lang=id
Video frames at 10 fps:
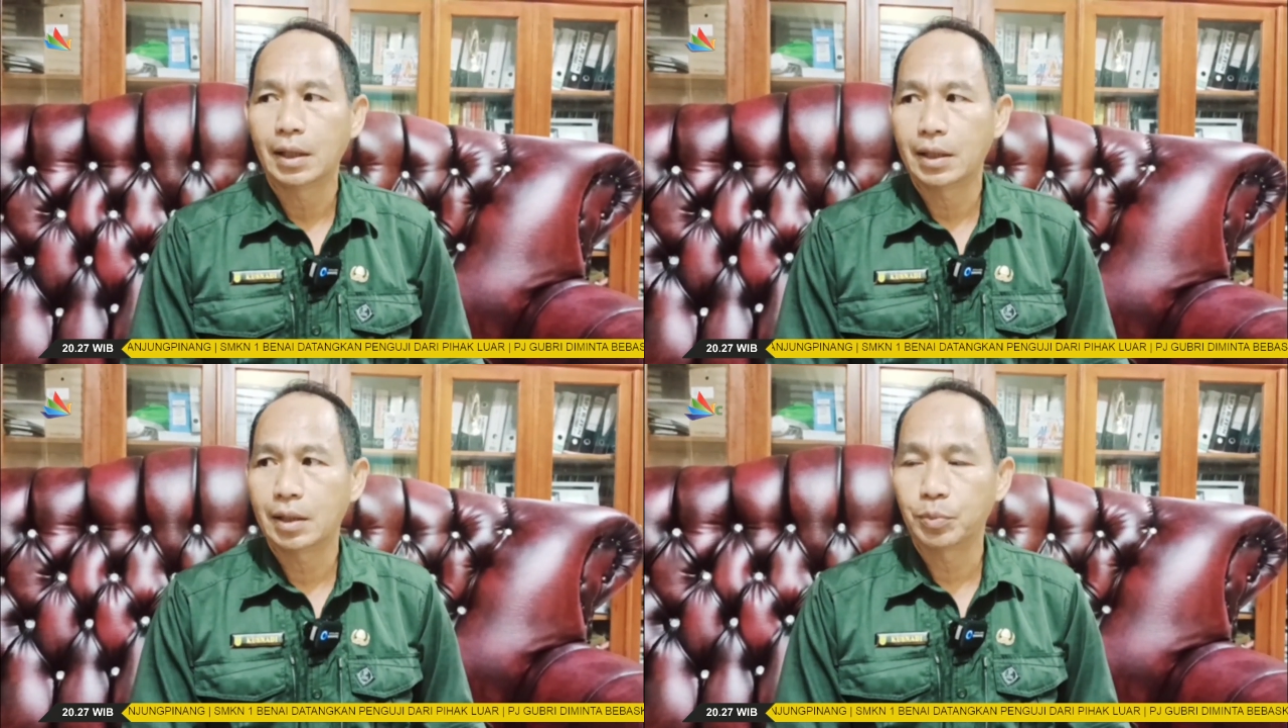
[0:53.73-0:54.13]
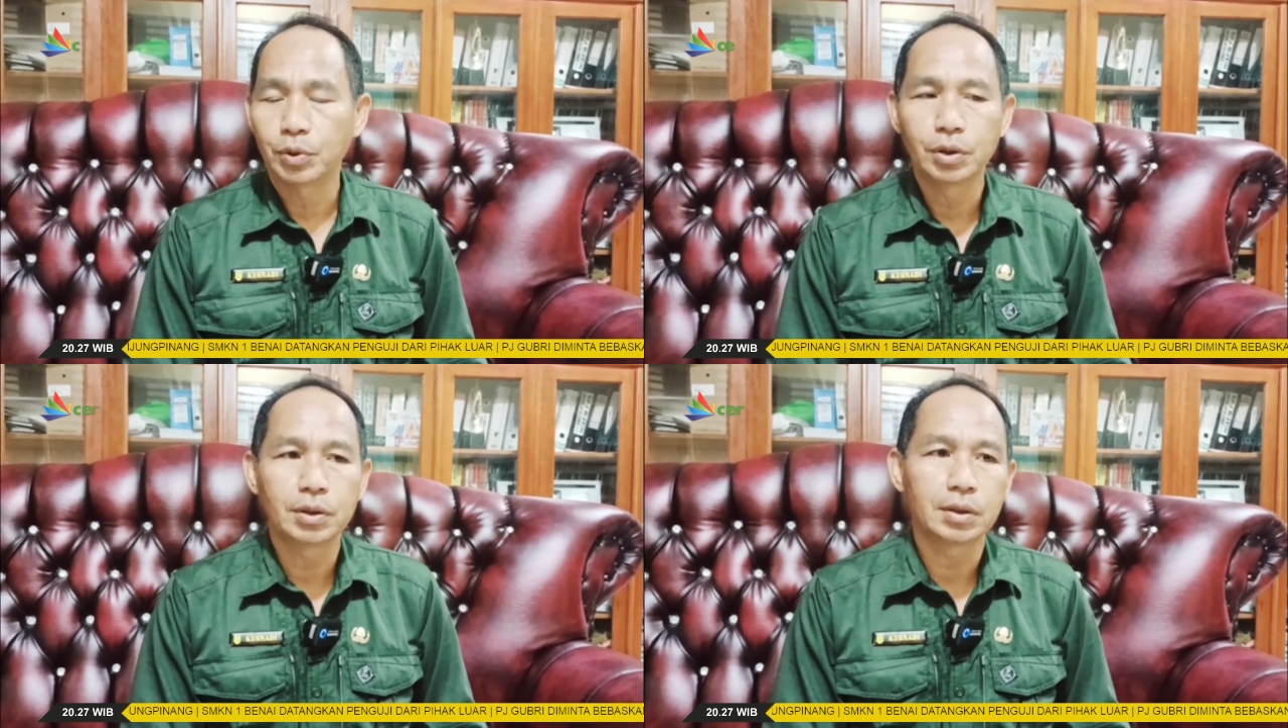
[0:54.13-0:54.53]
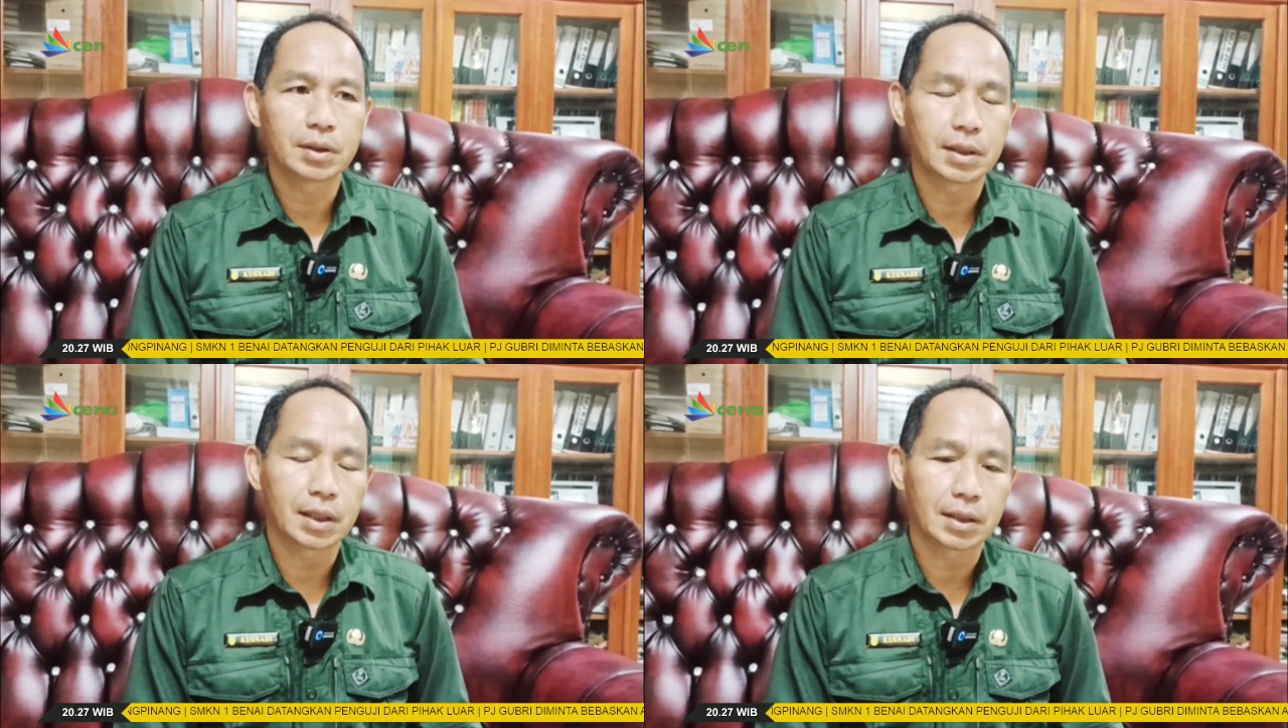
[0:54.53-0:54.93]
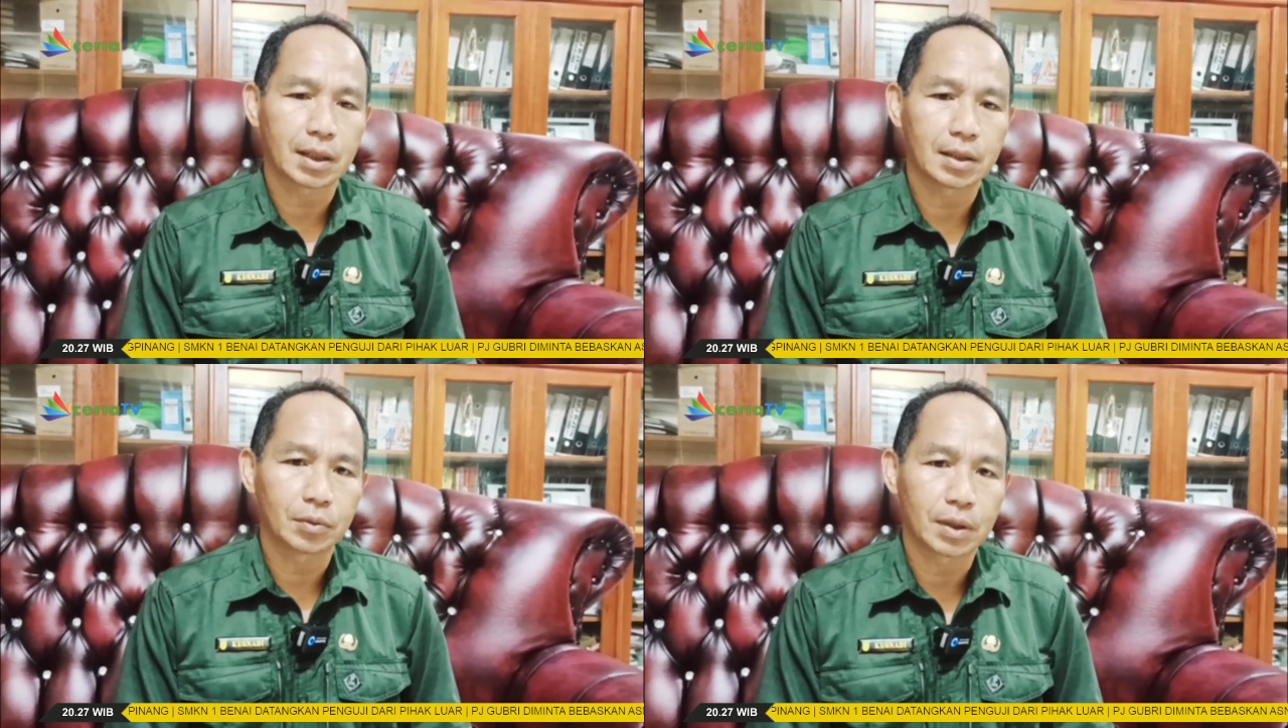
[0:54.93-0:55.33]
Adapun
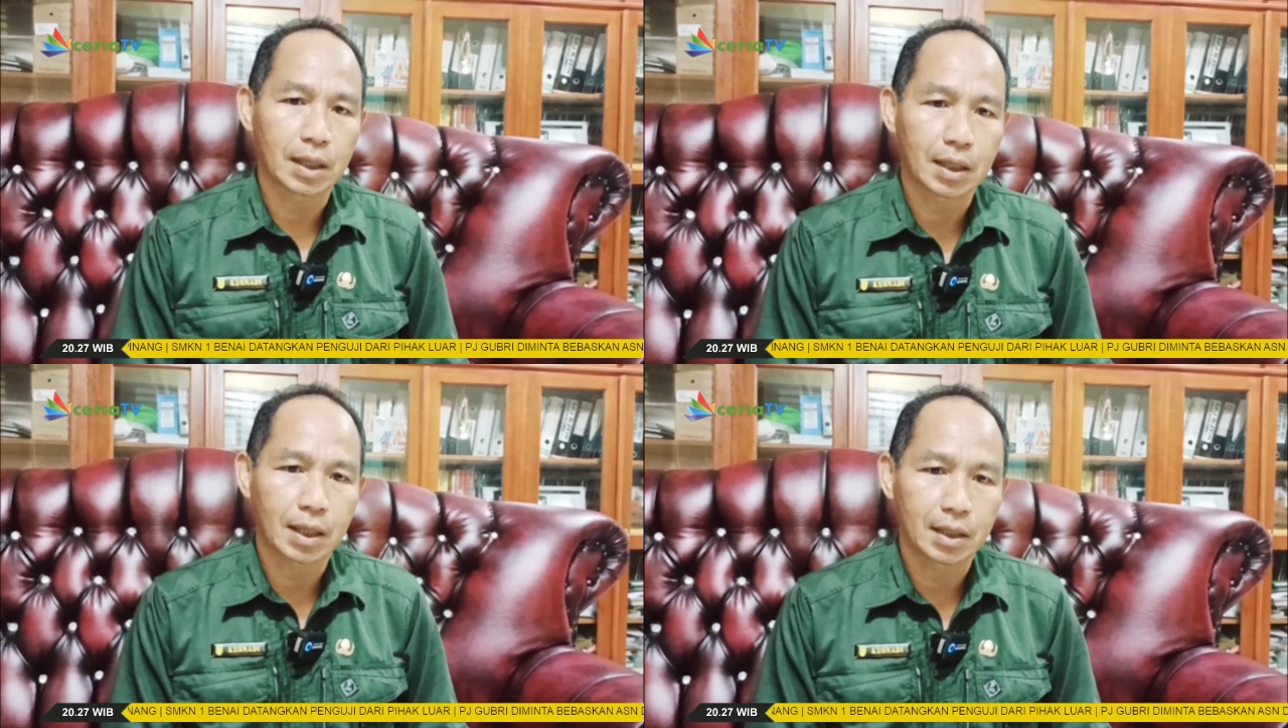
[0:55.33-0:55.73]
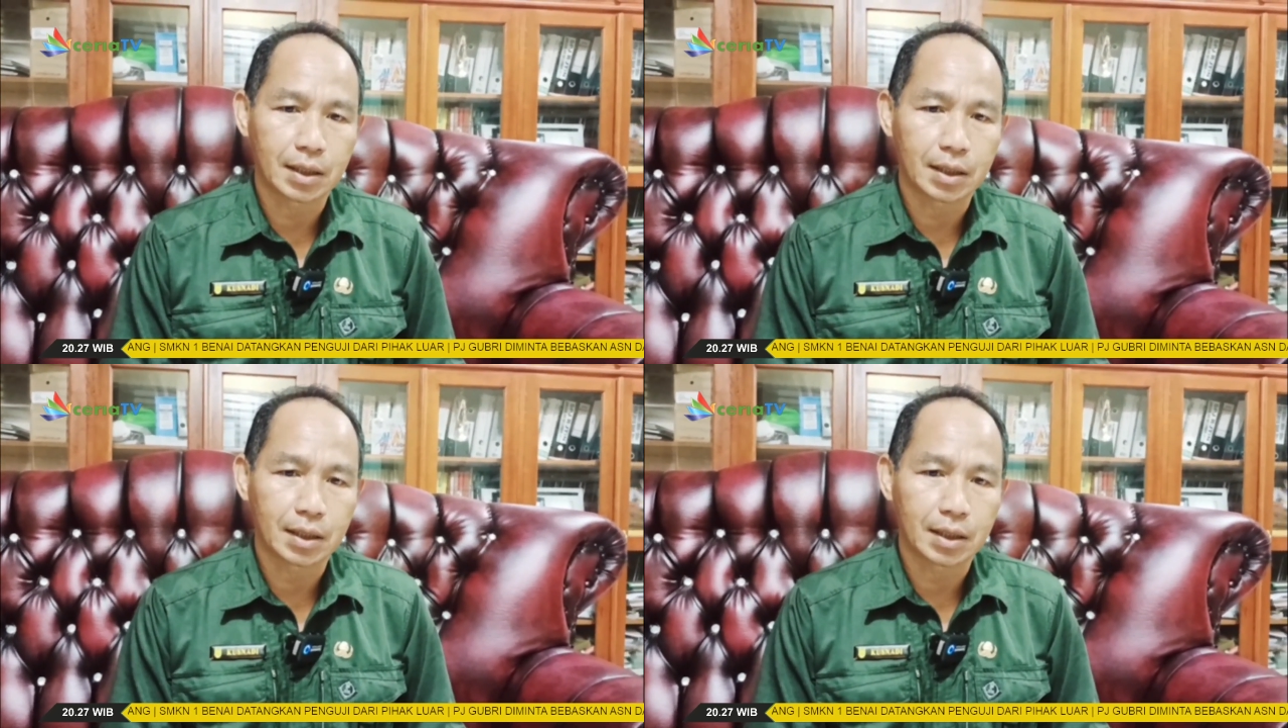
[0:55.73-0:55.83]
kegiatan UKK